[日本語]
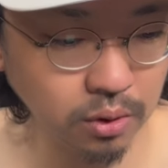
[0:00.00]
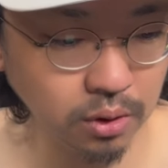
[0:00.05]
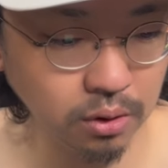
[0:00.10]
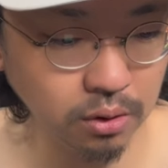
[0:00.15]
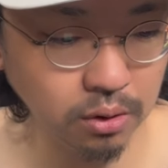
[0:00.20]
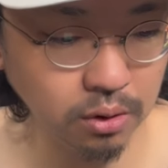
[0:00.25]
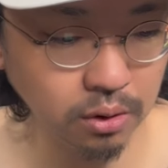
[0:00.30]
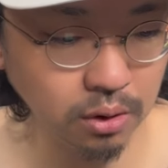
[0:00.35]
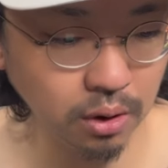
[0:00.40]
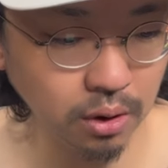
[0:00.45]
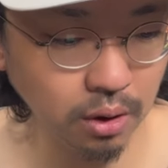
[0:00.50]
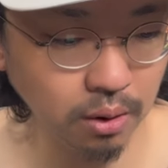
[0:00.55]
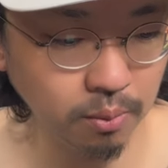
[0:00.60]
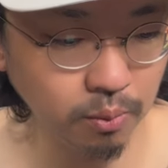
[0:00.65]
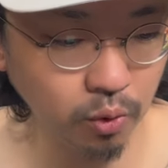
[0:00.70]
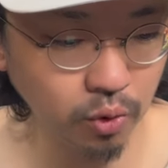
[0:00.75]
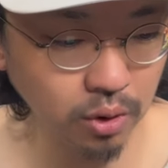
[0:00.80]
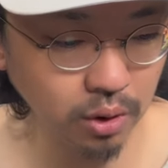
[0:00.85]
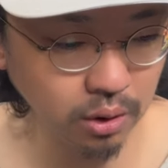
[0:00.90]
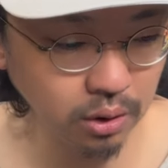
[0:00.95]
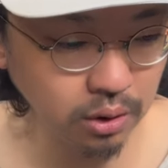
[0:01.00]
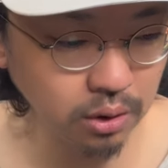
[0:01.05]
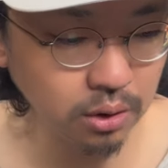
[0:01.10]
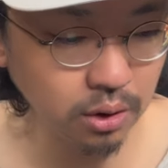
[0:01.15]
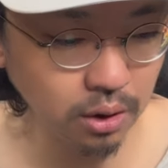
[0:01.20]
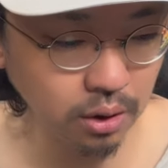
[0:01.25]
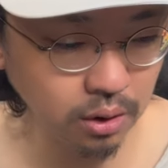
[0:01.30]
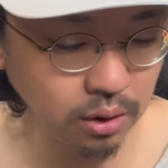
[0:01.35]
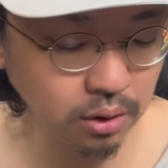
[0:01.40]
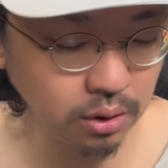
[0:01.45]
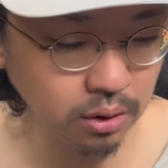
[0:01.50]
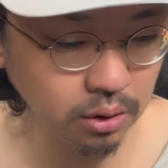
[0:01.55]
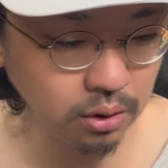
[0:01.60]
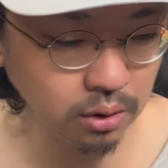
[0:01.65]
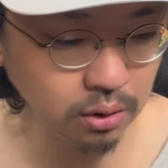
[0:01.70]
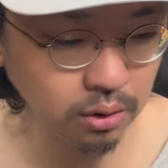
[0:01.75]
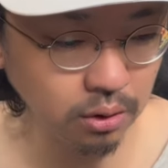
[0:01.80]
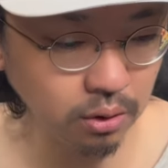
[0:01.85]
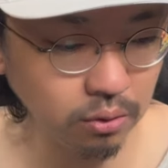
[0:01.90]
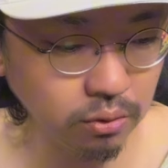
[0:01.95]
キンキンでもう一回行きた
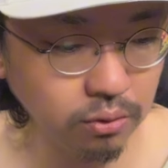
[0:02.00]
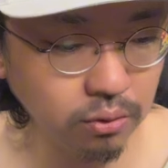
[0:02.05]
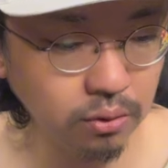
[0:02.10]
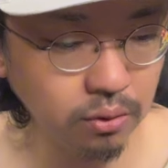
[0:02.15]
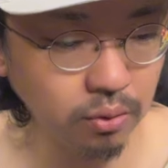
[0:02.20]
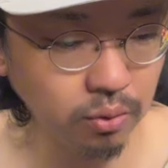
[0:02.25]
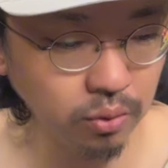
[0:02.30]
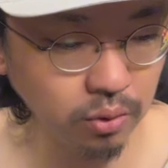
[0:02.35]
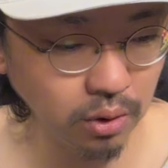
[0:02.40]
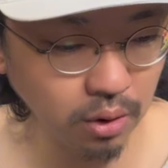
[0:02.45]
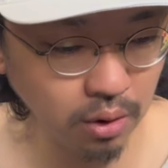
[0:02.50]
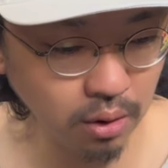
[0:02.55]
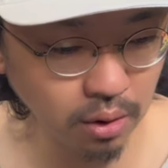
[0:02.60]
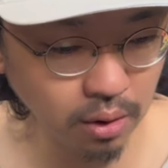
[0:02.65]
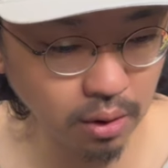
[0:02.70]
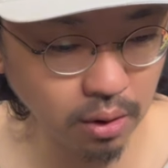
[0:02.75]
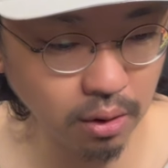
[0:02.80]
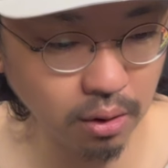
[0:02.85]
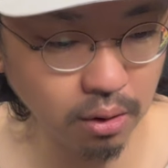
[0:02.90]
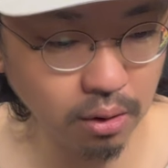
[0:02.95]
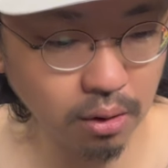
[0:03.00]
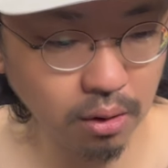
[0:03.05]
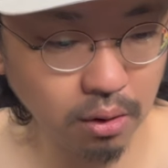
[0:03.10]
いですよね